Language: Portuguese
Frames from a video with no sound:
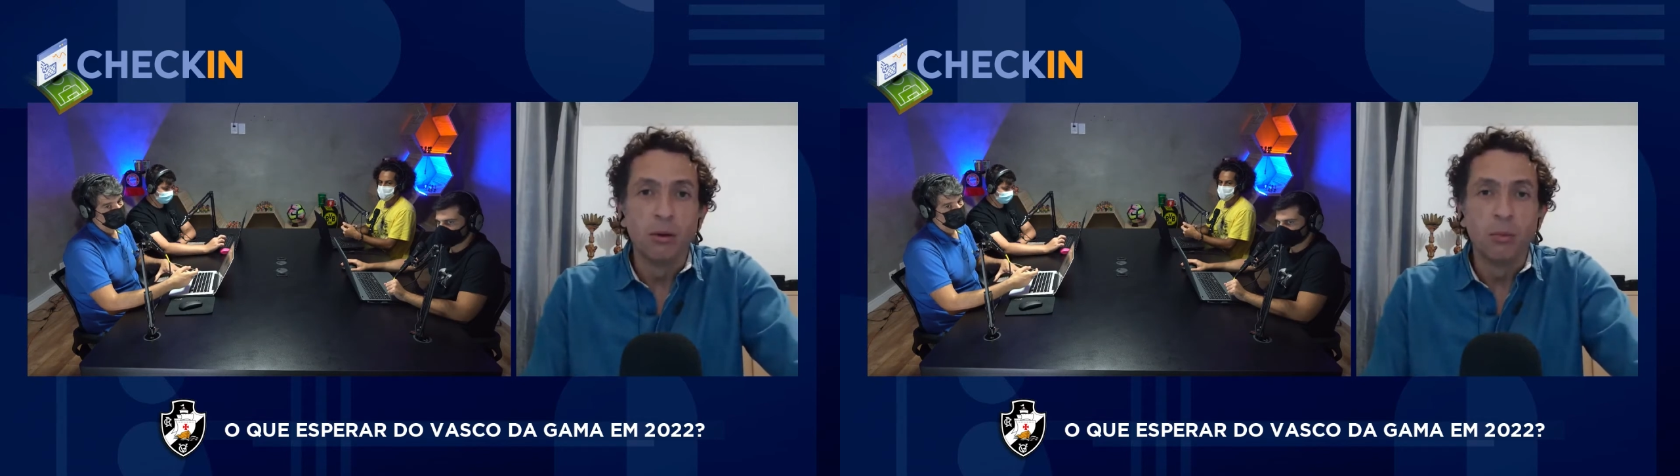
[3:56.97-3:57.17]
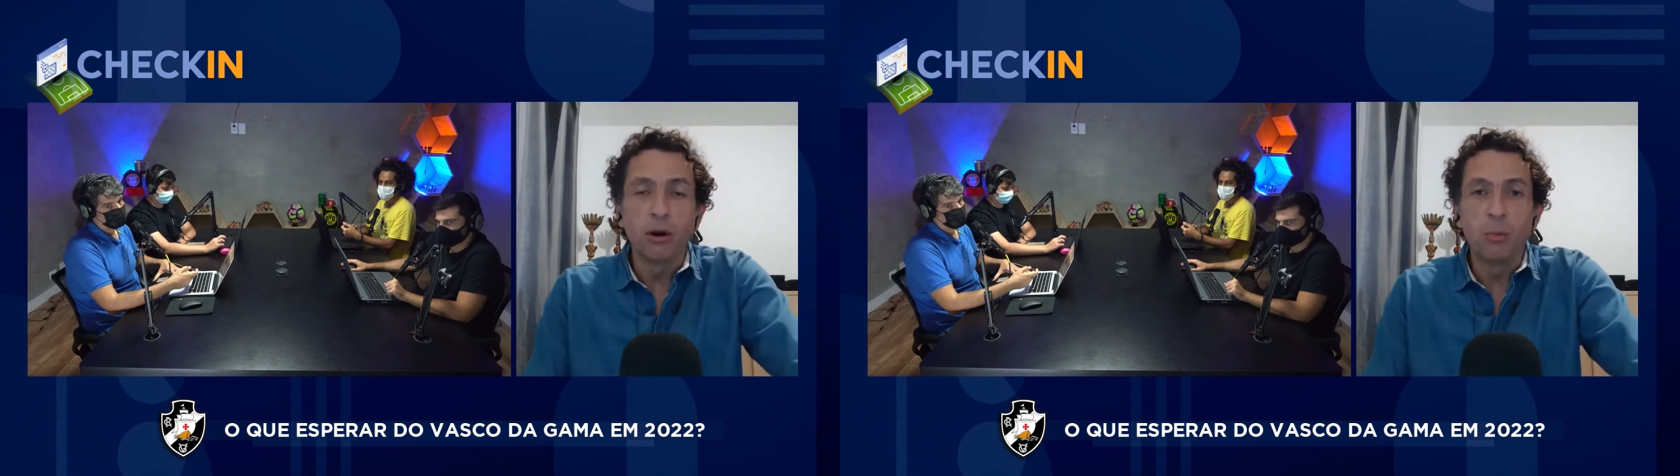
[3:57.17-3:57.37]

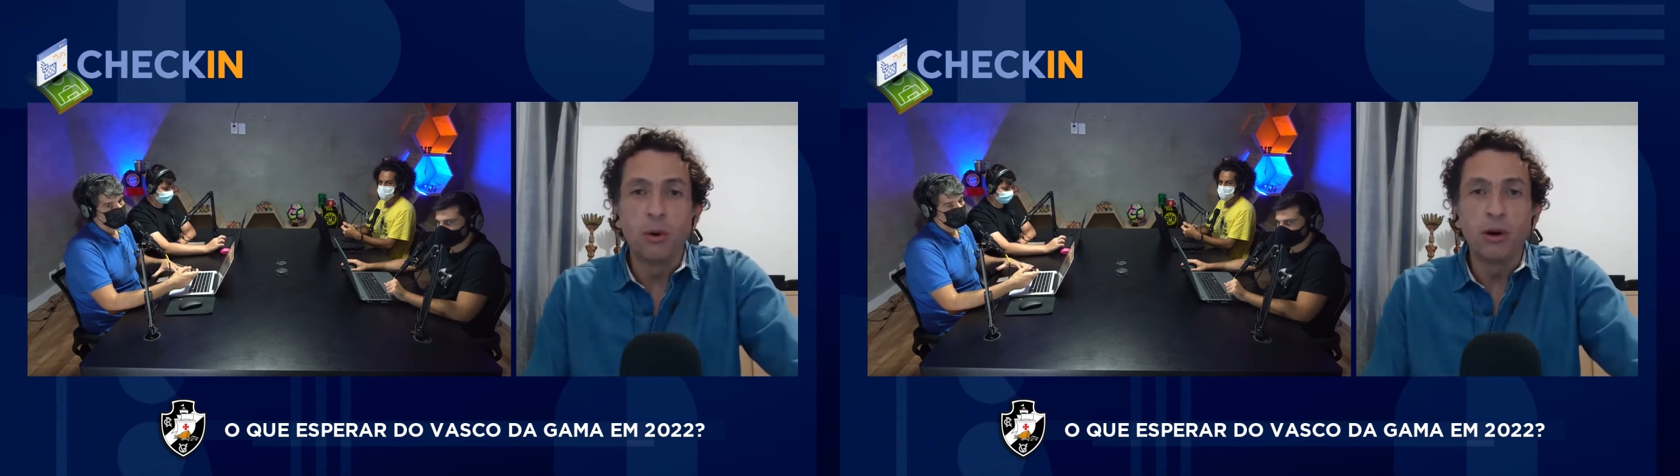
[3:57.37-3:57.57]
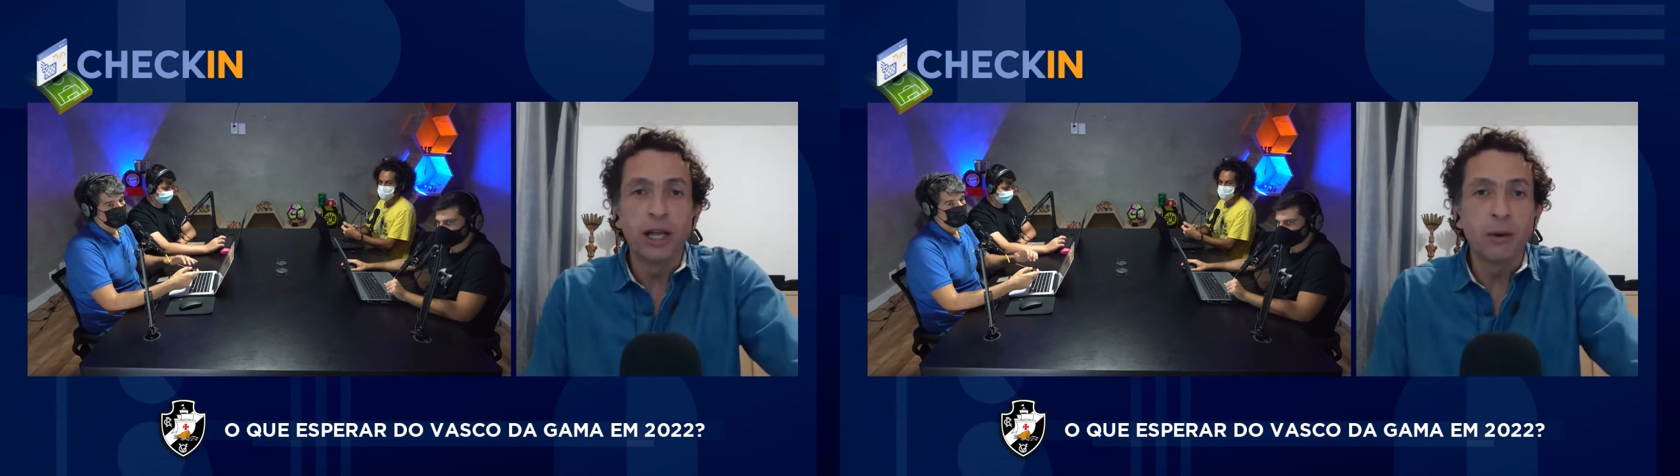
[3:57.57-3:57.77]
pouco
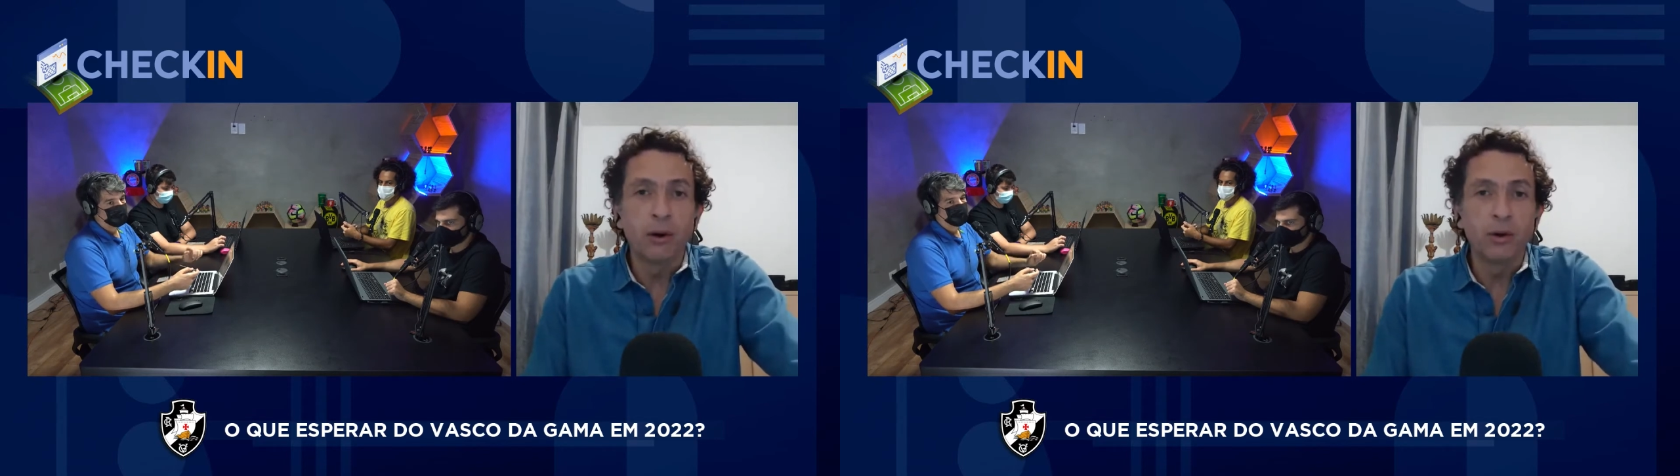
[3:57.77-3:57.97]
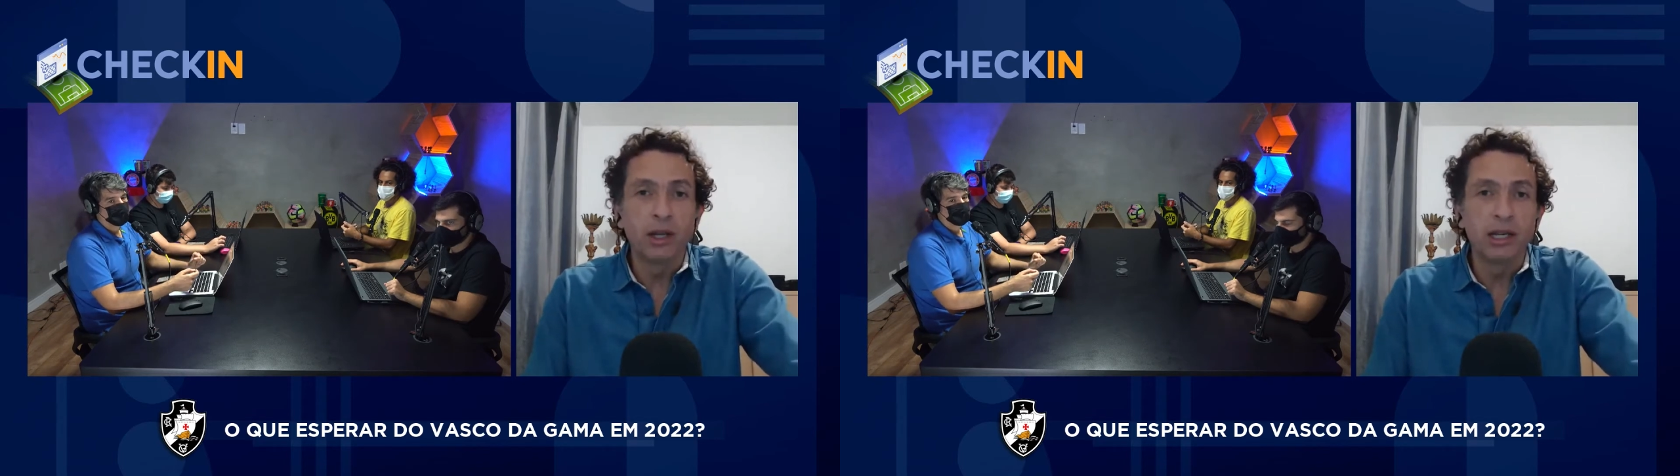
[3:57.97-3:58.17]

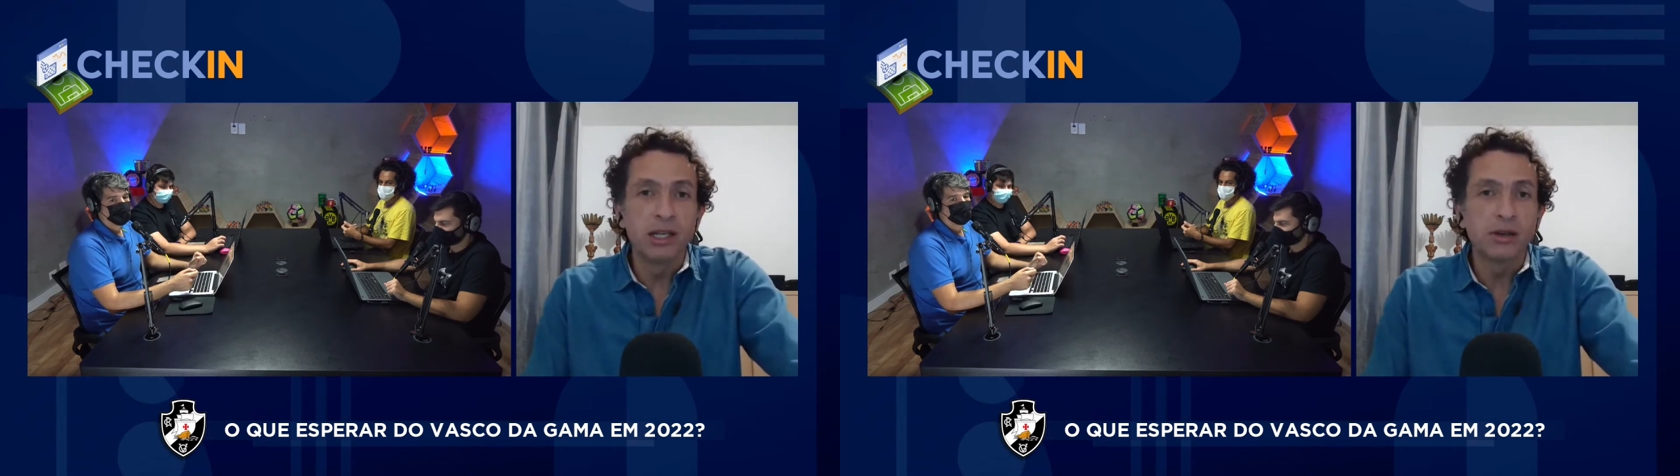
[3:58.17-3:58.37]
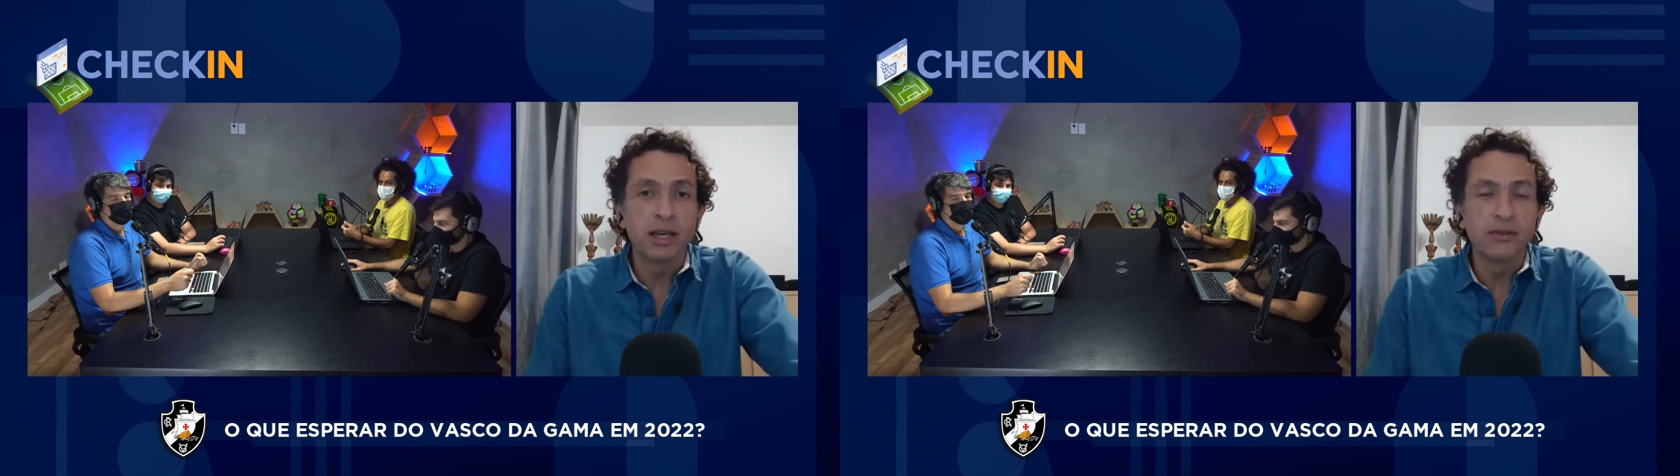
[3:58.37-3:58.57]
polêmico no início aí,